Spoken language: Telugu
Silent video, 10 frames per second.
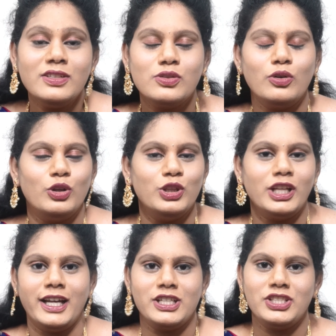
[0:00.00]
సో కొంత
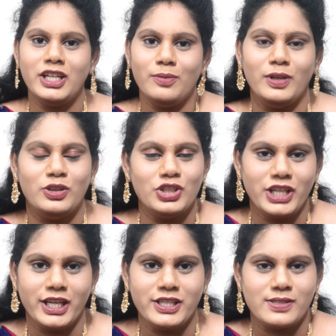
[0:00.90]
కలెక్షన్ నేను మీతో
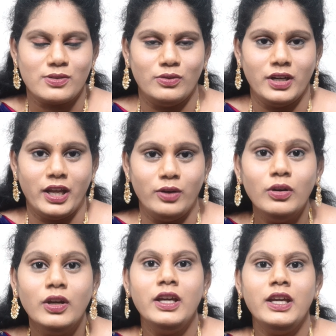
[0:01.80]
షేర్ చేసుకుంటున్నాను
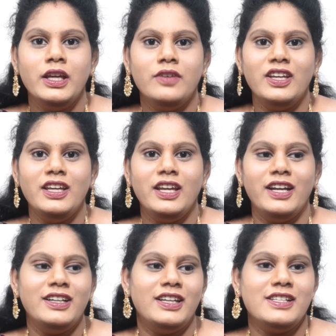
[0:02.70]
ఇవి
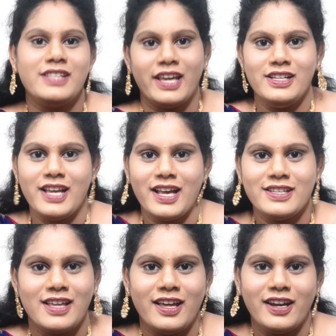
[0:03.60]
ఏంటి సేల్
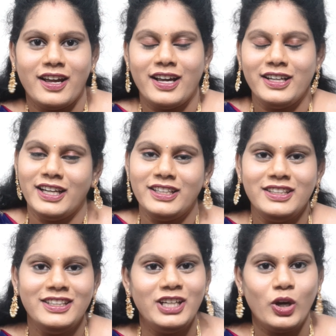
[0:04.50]
చేస్తారా
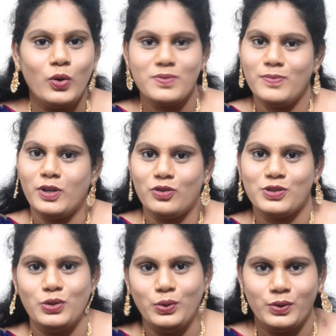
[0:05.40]
ఇవన్నీ డౌట్స్ మీకు
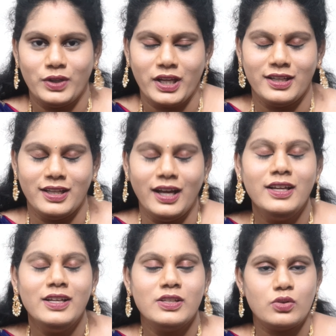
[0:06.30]
వస్తూ ఉంటాయి కదా
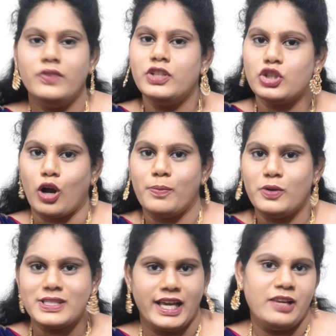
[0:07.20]
సో ఇవి
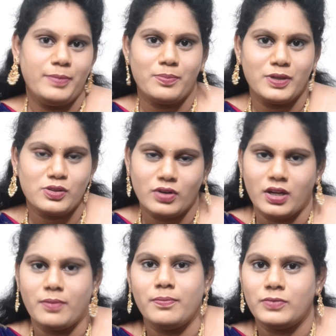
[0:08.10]
షాప్లో సేల్ పర్పస్
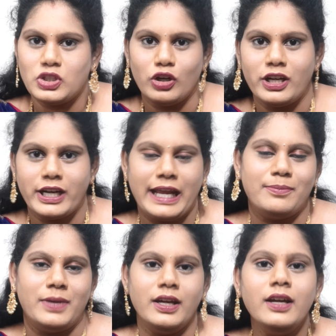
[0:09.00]
ఉన్న జ్యువెలరీ
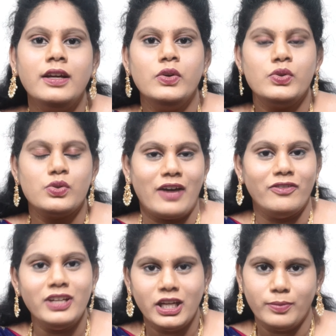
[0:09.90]
అనమాట సో
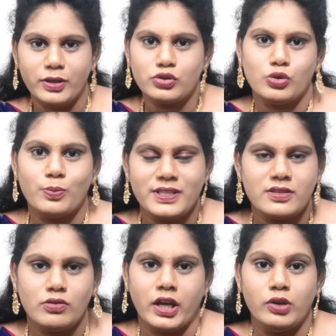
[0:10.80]
అవి నేను మీకు
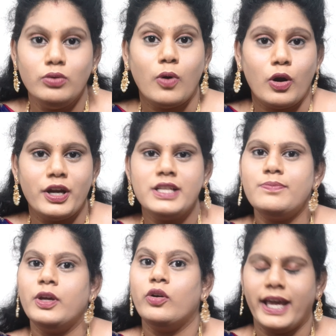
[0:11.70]
చూపిస్తున్నాను
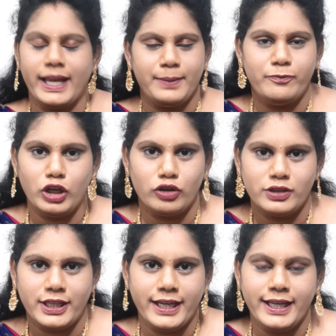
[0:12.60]
మోడల్స్ మీకు హెల్ప్ఫుల్
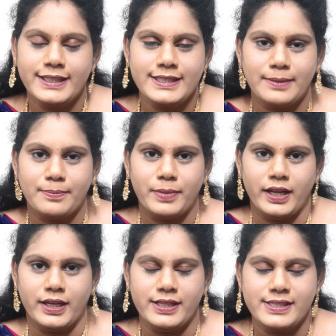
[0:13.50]
అవుతాయి అని
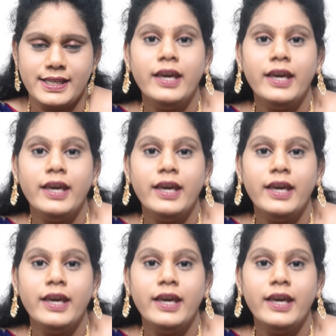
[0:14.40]
చెప్పాను అనేసి